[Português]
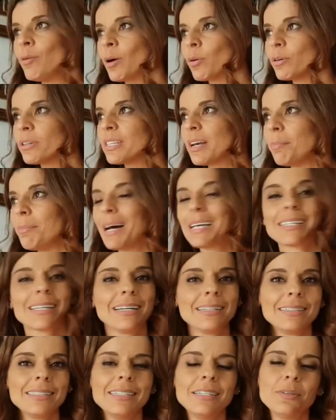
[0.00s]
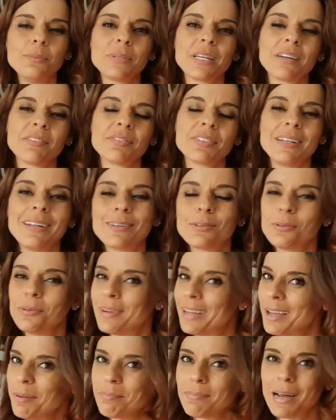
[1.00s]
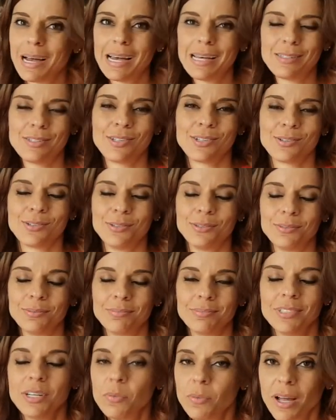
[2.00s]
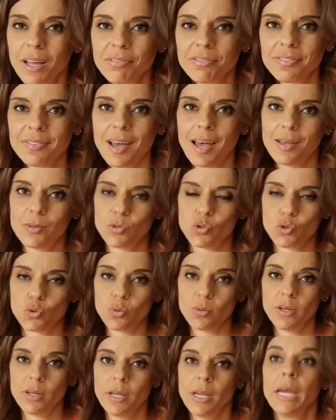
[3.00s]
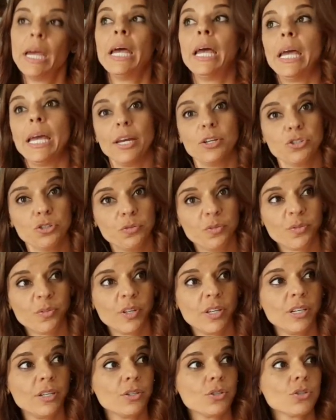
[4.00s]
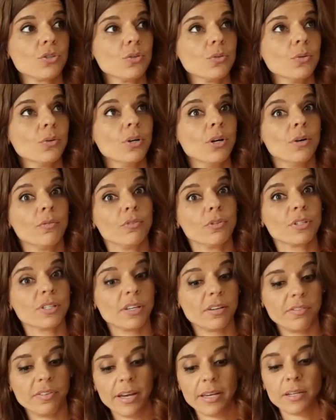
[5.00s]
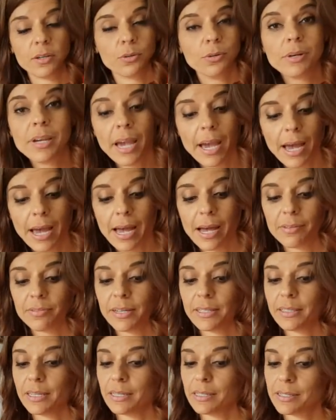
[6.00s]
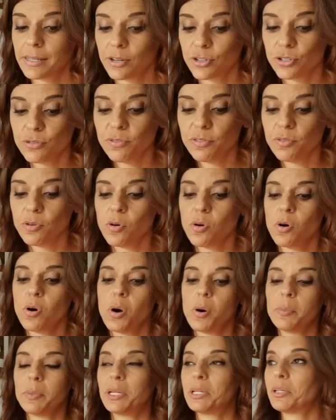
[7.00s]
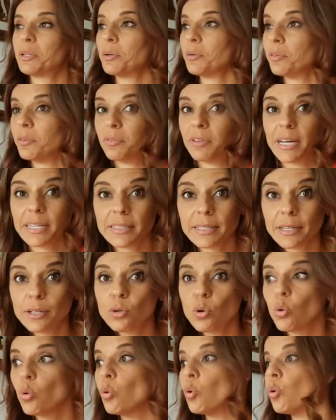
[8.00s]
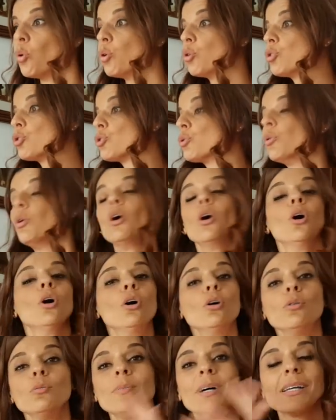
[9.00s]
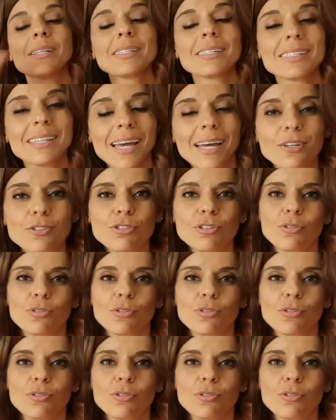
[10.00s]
uma coisa básica? Não, minha filha, não é básico, não é fácil. É difícil, você vai engoiar, vai ter ânsia de vômito, vai ter nojo, uma série de